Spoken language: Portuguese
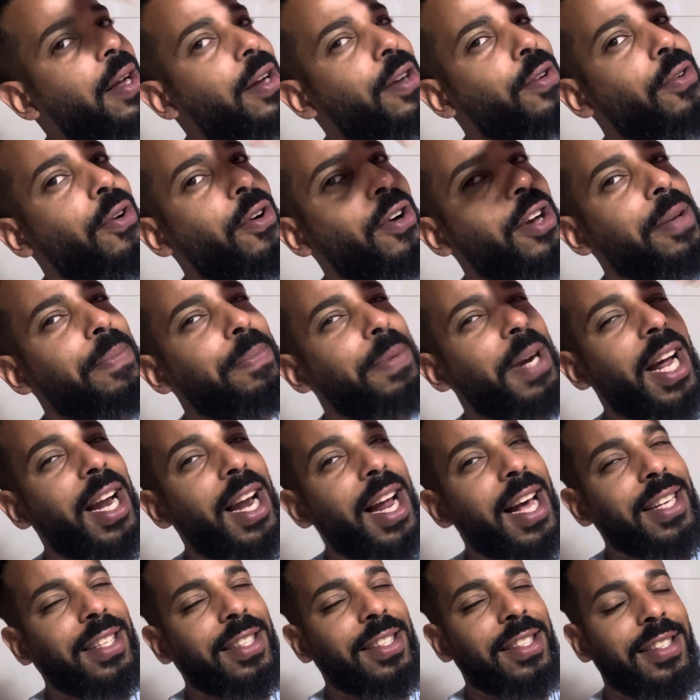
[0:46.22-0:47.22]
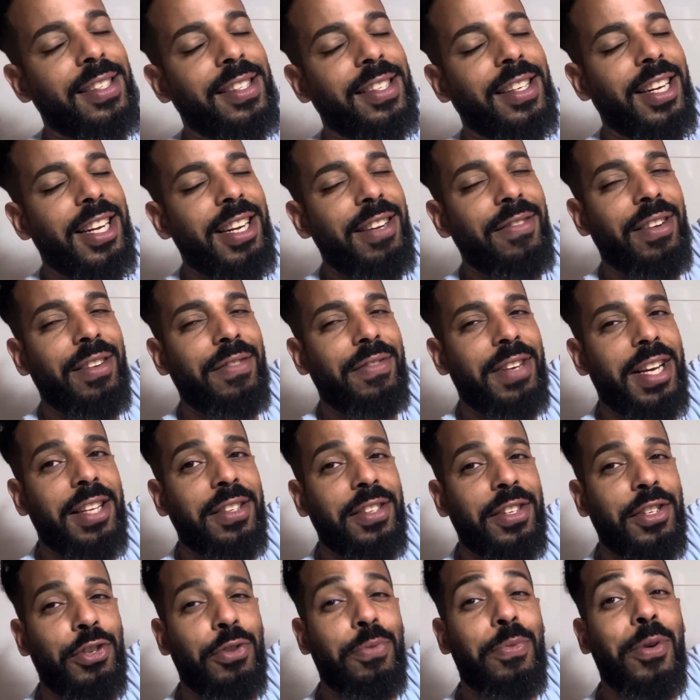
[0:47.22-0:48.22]
Corre para lá, se inscreva, vem
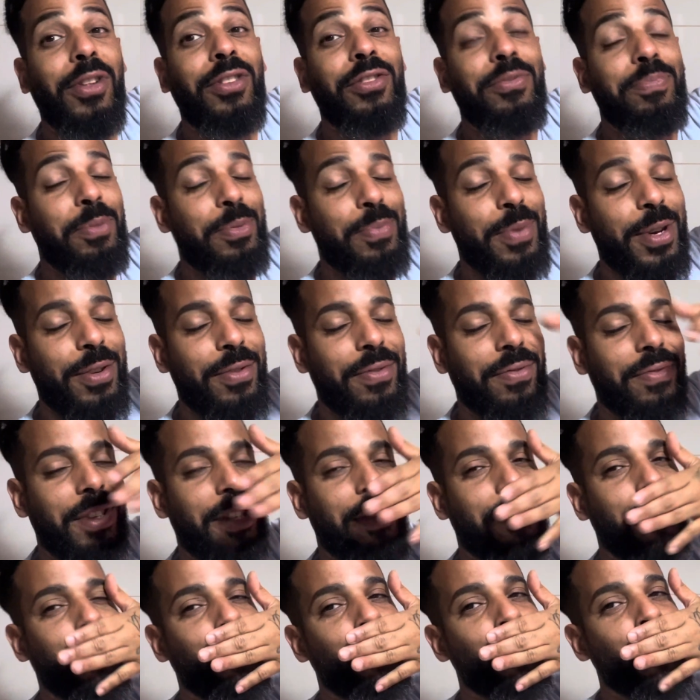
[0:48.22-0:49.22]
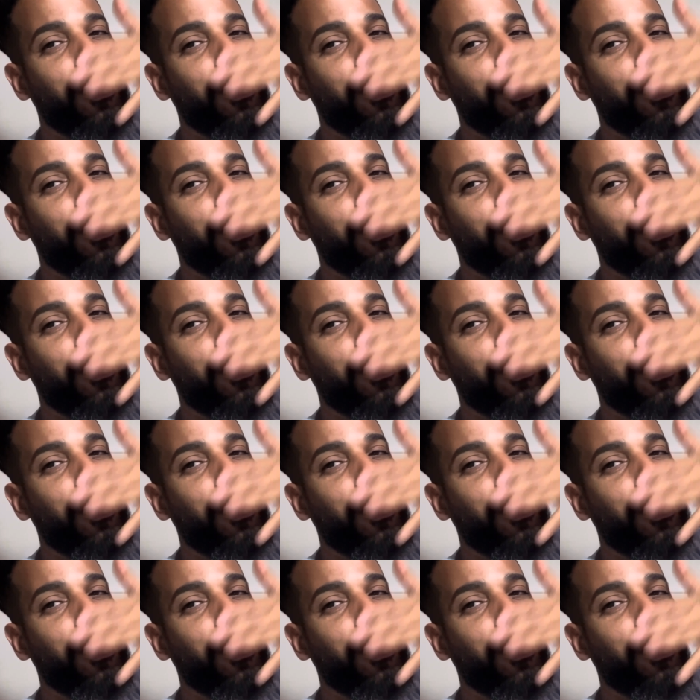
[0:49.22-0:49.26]
assistir o nosso primeiro vídeo.